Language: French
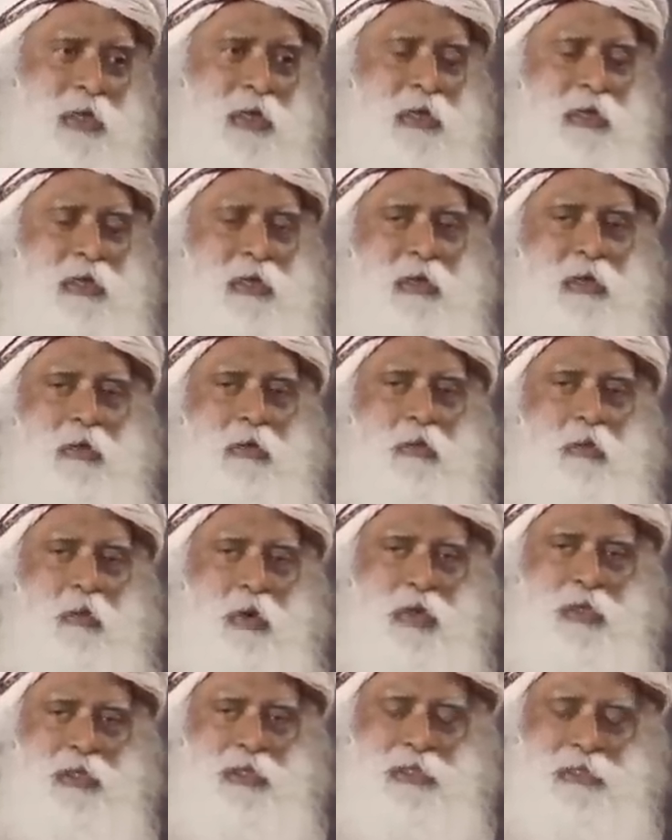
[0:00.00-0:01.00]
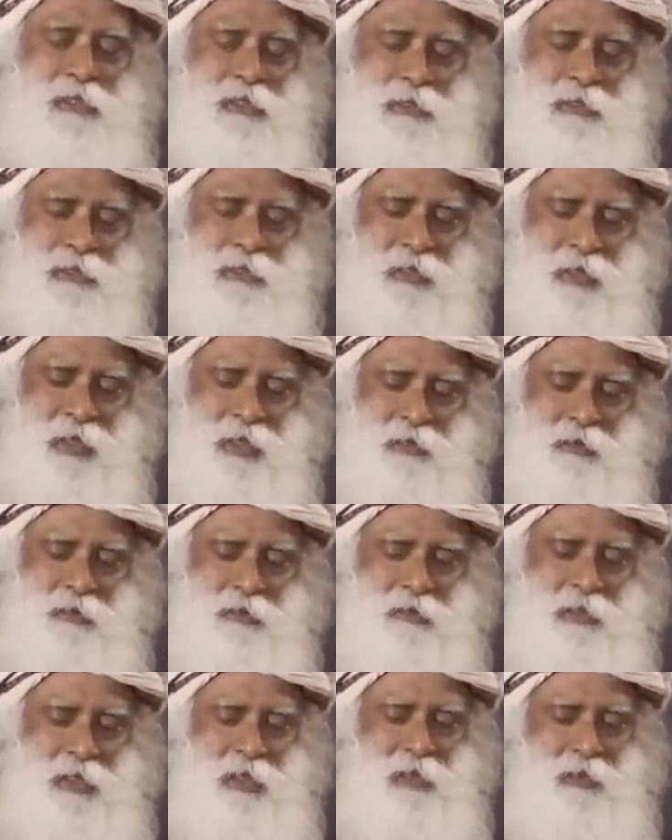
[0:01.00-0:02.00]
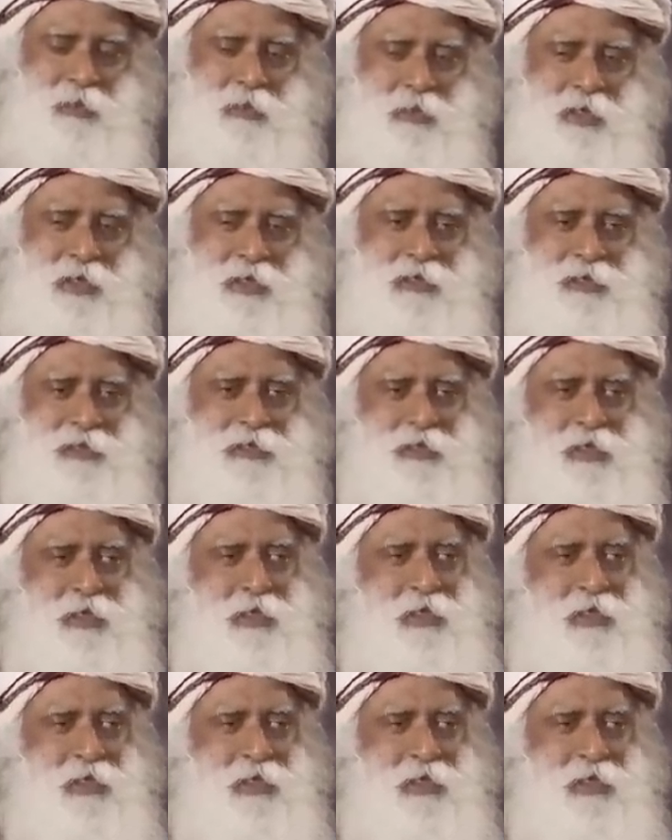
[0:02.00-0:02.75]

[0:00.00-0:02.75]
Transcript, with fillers: comme ça. Ce que cela essaie de vous dire, c'est